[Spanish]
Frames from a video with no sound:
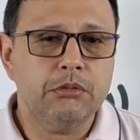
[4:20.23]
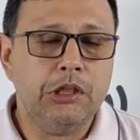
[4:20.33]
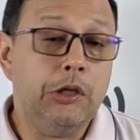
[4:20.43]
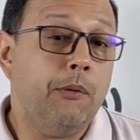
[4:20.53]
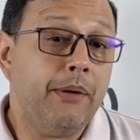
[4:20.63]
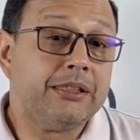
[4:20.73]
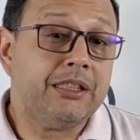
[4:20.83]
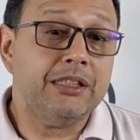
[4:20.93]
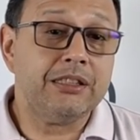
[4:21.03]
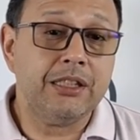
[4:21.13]
Y lo más
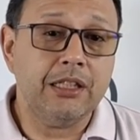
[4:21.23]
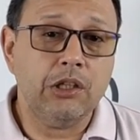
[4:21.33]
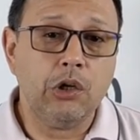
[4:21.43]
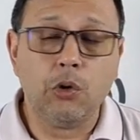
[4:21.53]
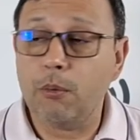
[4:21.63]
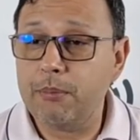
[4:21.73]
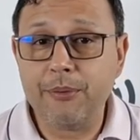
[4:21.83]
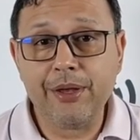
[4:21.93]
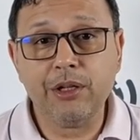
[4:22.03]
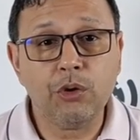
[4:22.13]
triste,
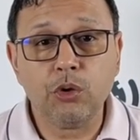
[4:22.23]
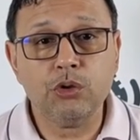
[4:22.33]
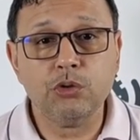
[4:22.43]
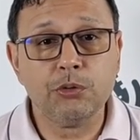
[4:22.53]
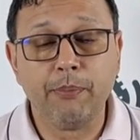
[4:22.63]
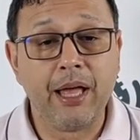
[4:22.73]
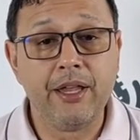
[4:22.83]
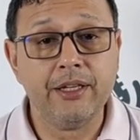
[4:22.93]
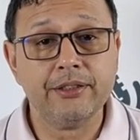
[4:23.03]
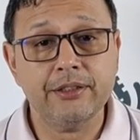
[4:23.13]
conviviendo con sus
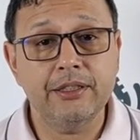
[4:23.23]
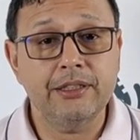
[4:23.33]
padres.